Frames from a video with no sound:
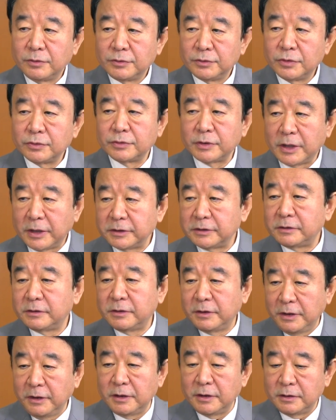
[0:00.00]
よく入っ
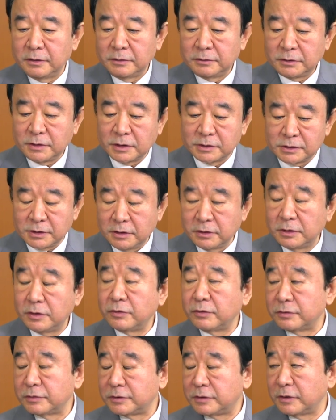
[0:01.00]
てたくさん議
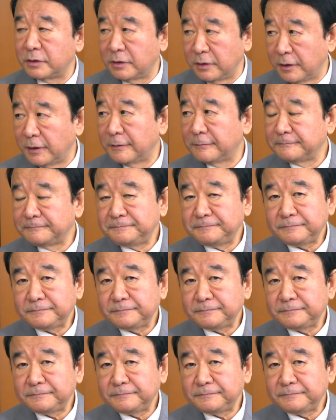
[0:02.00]
論をしてて、